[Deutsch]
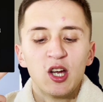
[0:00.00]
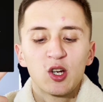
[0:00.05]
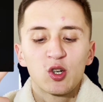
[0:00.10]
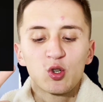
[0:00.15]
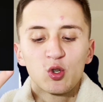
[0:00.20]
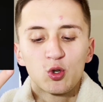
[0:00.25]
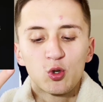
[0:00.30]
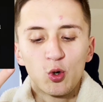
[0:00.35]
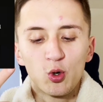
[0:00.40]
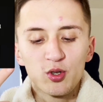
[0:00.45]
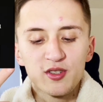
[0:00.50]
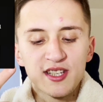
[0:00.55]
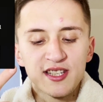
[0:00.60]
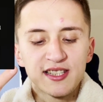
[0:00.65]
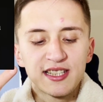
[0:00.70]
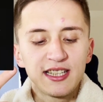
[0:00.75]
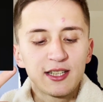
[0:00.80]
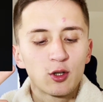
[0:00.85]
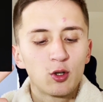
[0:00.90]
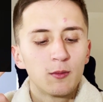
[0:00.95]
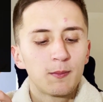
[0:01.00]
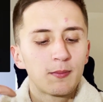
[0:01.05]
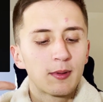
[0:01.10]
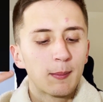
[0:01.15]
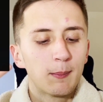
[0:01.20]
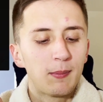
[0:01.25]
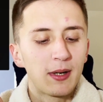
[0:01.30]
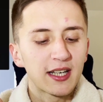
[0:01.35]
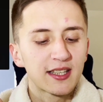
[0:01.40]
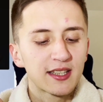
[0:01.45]

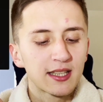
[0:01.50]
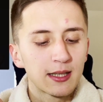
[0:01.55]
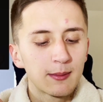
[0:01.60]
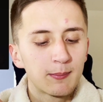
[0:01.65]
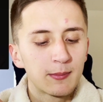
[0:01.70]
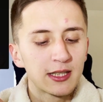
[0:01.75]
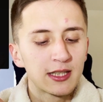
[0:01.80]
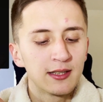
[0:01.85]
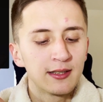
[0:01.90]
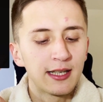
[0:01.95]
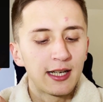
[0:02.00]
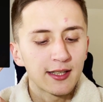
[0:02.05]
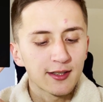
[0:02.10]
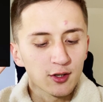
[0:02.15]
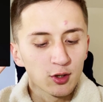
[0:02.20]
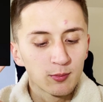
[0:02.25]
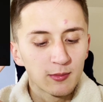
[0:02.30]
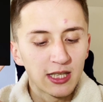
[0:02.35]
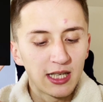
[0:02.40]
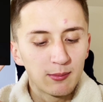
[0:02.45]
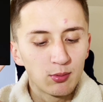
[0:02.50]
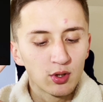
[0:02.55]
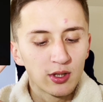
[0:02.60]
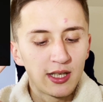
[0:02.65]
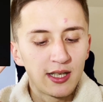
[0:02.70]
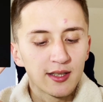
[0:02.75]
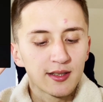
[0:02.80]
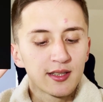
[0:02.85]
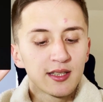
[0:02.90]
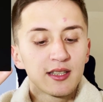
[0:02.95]
Glukosesirup, Backtriebmittel
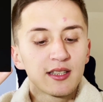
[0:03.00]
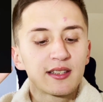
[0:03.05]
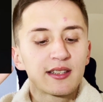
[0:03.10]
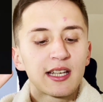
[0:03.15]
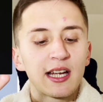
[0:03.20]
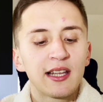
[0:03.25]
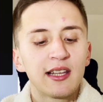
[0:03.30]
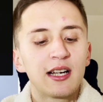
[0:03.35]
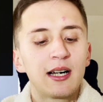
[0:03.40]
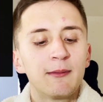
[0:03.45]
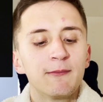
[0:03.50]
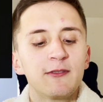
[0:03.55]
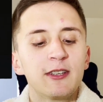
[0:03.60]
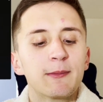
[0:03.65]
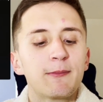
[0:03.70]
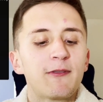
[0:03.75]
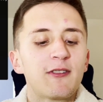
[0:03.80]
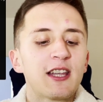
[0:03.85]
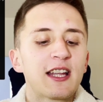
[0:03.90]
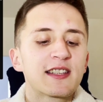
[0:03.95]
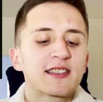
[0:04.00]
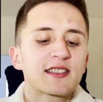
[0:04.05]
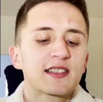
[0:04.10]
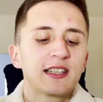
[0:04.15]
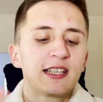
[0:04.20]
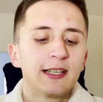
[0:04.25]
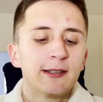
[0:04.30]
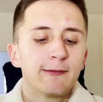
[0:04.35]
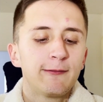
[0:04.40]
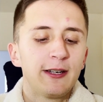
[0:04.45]
Natriumcarbonate, dann haben wir
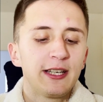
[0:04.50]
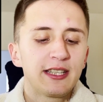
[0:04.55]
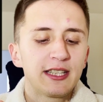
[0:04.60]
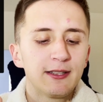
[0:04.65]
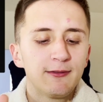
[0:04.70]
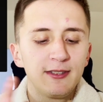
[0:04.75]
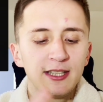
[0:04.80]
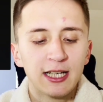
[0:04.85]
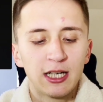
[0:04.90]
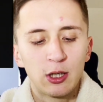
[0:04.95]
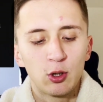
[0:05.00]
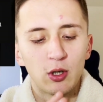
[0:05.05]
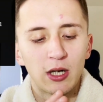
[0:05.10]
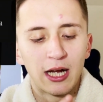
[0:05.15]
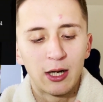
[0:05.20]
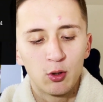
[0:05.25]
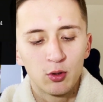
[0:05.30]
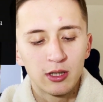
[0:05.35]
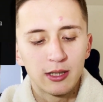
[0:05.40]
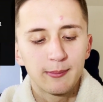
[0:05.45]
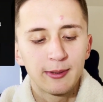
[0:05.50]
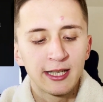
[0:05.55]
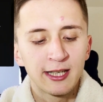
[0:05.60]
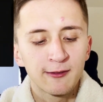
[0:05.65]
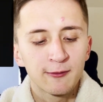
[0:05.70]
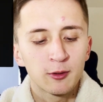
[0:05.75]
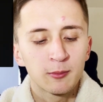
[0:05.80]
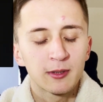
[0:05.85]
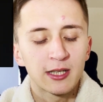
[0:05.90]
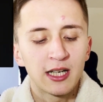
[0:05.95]
pflanzliche Fette, wieder unabhängig
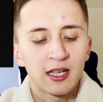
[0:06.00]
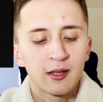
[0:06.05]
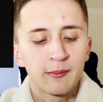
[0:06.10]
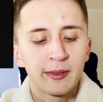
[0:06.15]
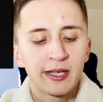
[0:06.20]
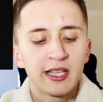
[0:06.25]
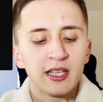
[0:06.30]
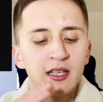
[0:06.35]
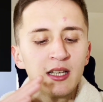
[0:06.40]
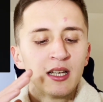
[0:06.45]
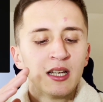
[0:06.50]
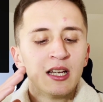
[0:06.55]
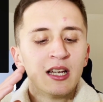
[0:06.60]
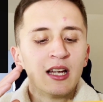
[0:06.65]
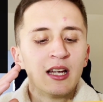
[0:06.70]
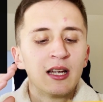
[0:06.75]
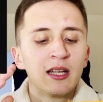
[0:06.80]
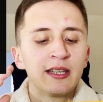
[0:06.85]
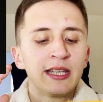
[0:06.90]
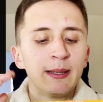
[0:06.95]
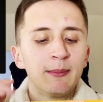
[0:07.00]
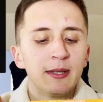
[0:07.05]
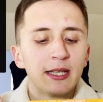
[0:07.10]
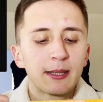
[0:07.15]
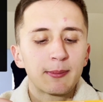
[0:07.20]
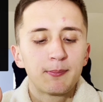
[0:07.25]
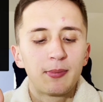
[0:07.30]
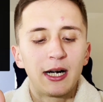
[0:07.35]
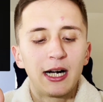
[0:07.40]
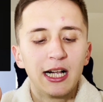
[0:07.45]
vom Karamell,
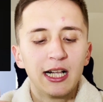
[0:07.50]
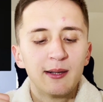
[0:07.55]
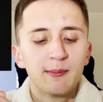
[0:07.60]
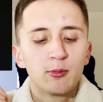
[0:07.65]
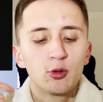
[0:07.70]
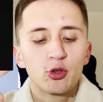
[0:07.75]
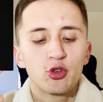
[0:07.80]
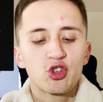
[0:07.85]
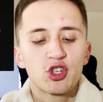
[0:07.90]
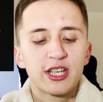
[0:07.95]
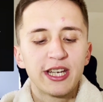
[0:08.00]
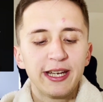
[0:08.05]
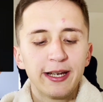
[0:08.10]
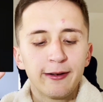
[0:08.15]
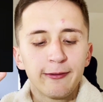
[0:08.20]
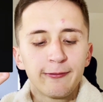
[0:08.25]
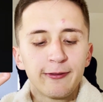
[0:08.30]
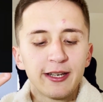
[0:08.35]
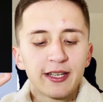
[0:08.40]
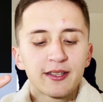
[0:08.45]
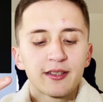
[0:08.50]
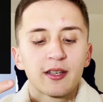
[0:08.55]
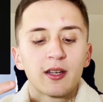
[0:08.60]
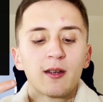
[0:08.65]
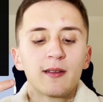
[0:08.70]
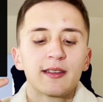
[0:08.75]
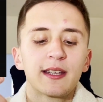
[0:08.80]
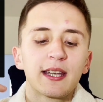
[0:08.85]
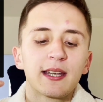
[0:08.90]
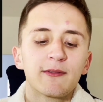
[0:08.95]
nämlich Palm- und Shea-Fett,
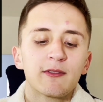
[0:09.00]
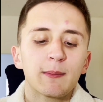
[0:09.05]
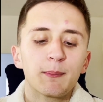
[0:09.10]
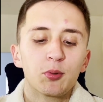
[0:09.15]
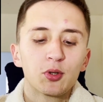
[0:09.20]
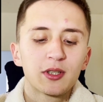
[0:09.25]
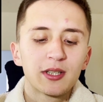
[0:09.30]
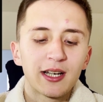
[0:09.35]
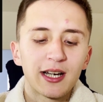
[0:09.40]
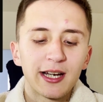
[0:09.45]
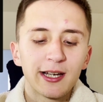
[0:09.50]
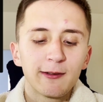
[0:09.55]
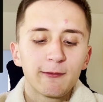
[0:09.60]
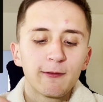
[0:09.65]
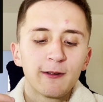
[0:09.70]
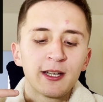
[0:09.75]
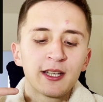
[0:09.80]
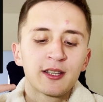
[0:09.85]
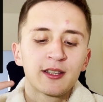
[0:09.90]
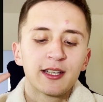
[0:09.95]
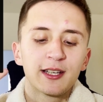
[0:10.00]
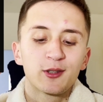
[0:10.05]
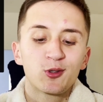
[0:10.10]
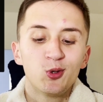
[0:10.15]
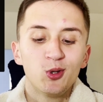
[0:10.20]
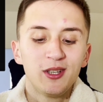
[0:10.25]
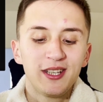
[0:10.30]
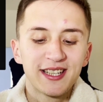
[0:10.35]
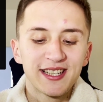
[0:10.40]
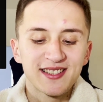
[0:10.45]
dann haben wir Butterreinfett,
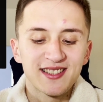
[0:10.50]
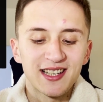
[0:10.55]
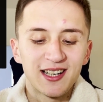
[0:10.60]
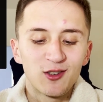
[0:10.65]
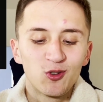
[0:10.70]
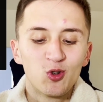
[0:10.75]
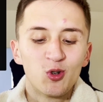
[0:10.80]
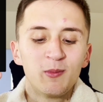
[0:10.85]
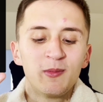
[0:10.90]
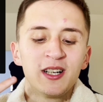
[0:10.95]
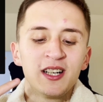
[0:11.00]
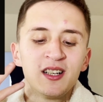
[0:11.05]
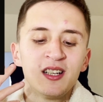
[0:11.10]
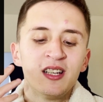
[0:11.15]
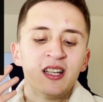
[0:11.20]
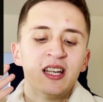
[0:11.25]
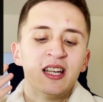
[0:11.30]
natürliches Aroma,